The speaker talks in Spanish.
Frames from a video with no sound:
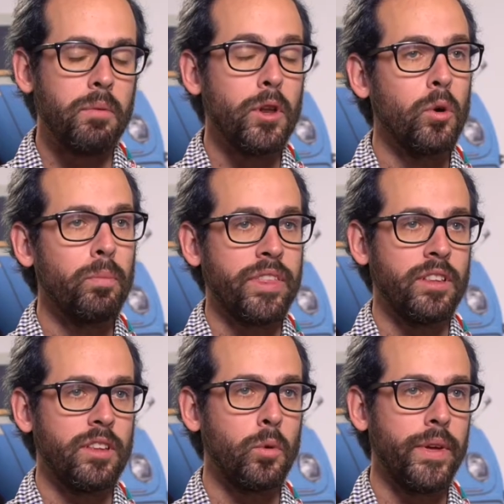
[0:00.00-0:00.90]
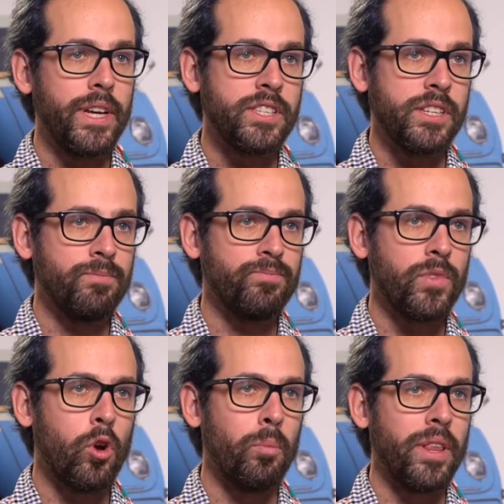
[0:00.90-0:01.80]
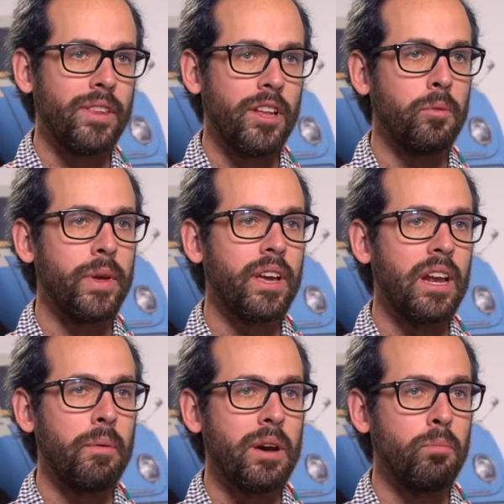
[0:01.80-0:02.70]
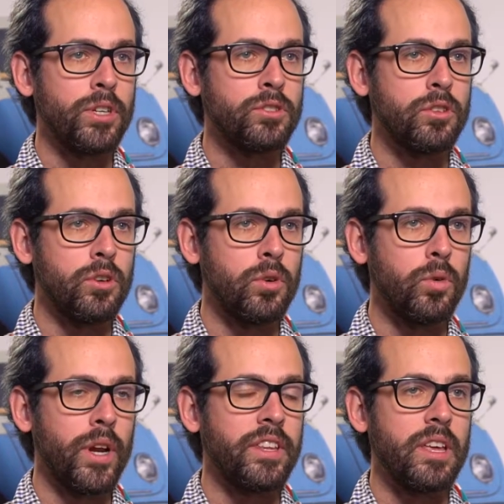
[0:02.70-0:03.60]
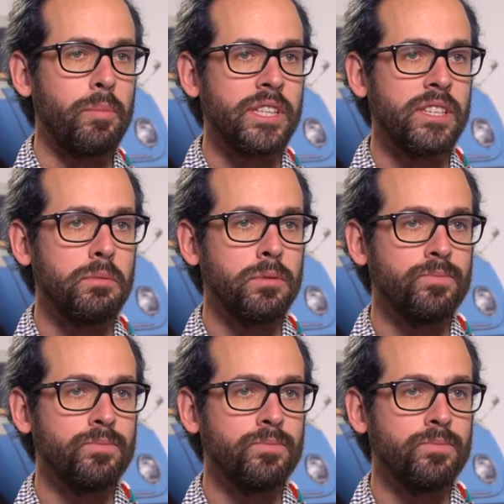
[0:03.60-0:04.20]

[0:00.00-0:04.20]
vino un paciente de VIH comentándome que le habían puesto un antidepresivo